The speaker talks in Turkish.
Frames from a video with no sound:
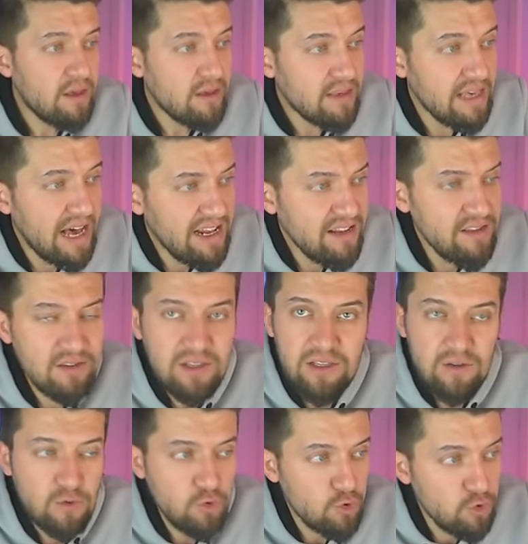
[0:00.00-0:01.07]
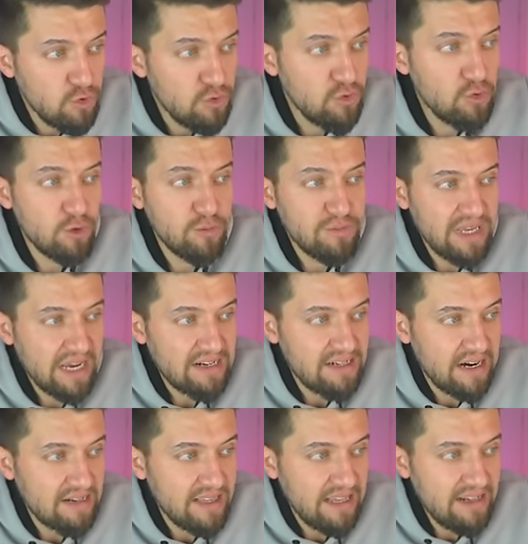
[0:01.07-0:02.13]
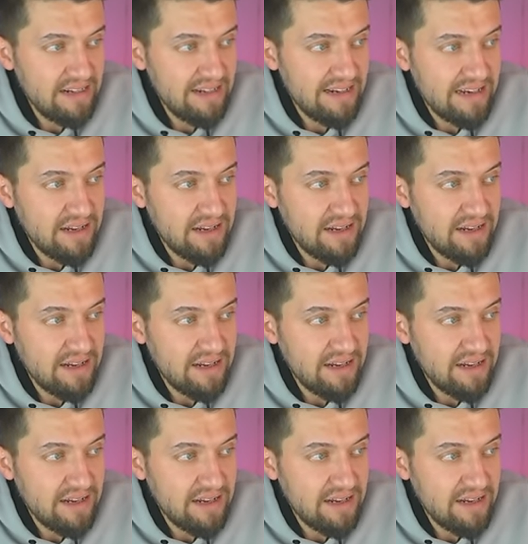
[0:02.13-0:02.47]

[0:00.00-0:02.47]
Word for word: Yani şunu diyorum tekrardan